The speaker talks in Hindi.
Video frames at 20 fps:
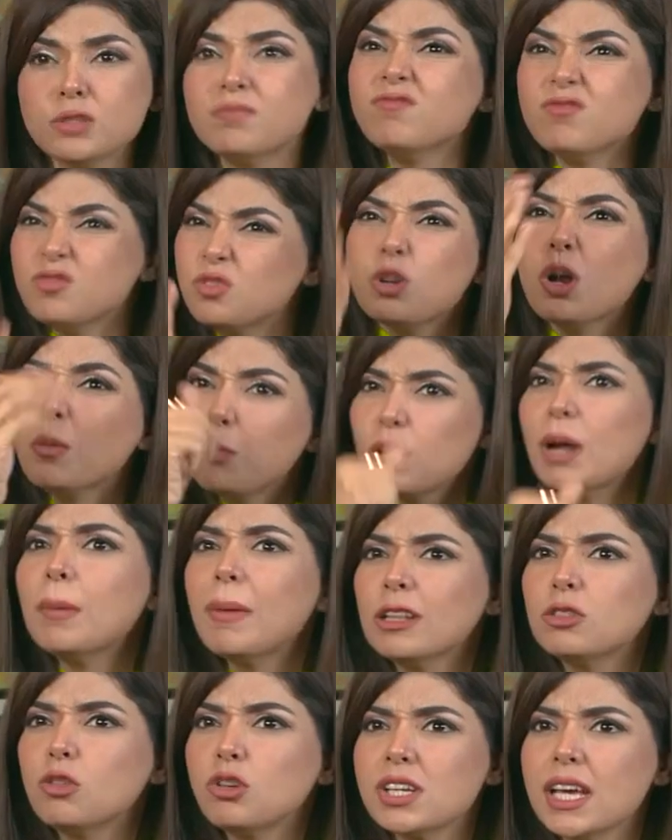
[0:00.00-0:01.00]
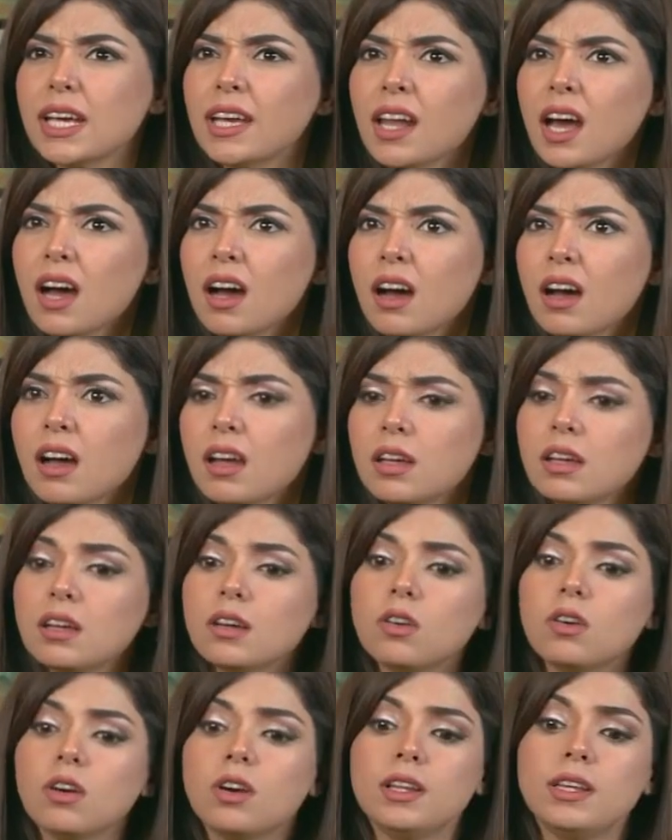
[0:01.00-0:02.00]
तो वो लोग बुरा मान तो जाएंगे ना
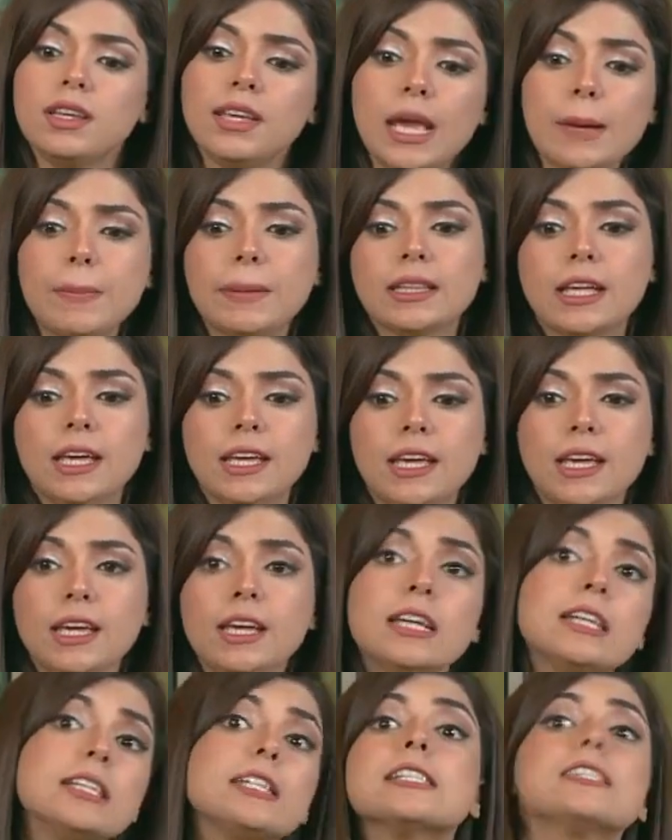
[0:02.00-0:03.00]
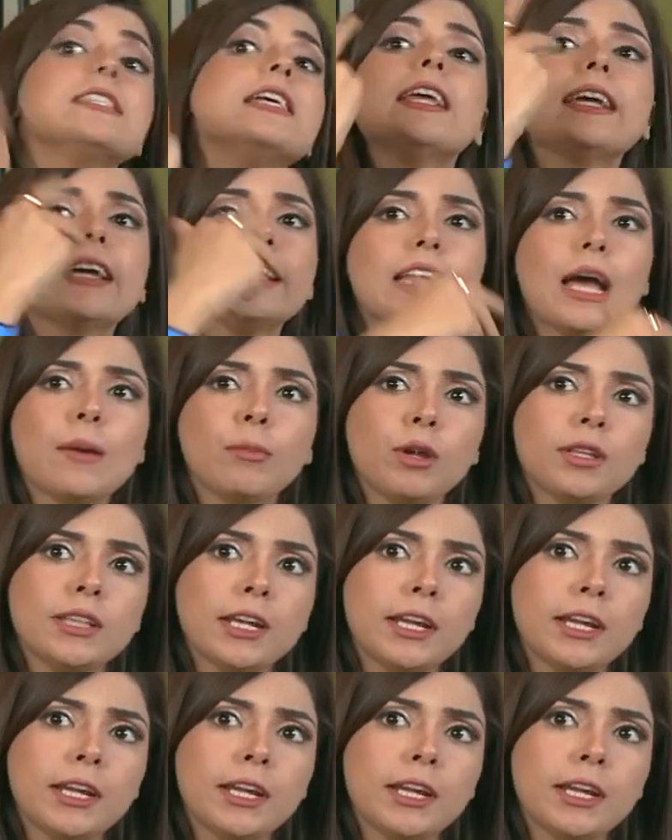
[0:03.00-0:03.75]
और ये बताइए किसने लिख के दी आपको ये